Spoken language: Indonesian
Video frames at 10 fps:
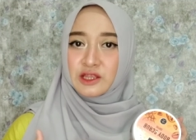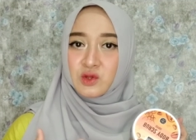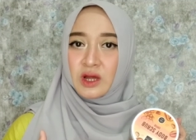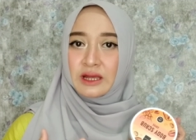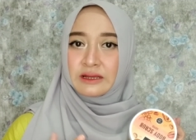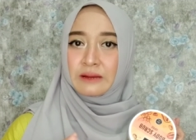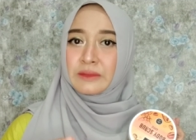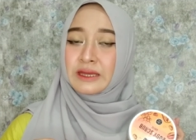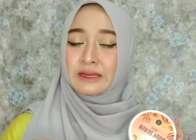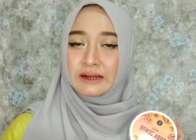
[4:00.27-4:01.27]
itu agak
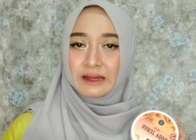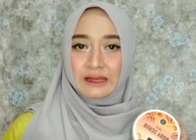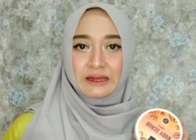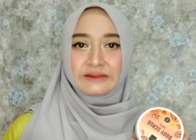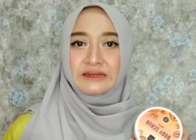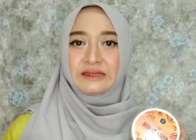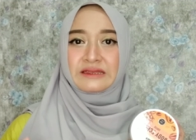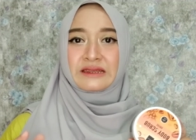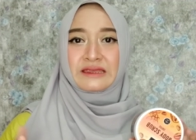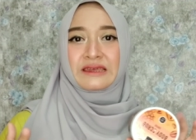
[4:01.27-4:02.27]
menghilang
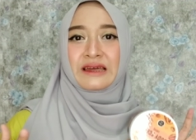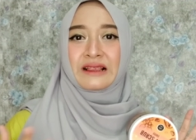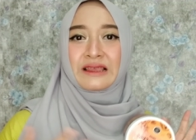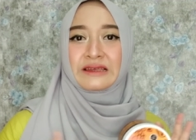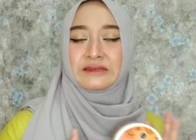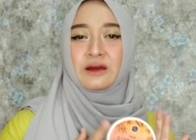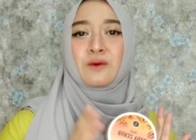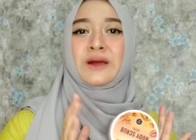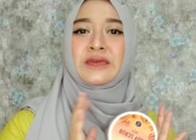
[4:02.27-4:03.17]
jadi tertinggallah uh,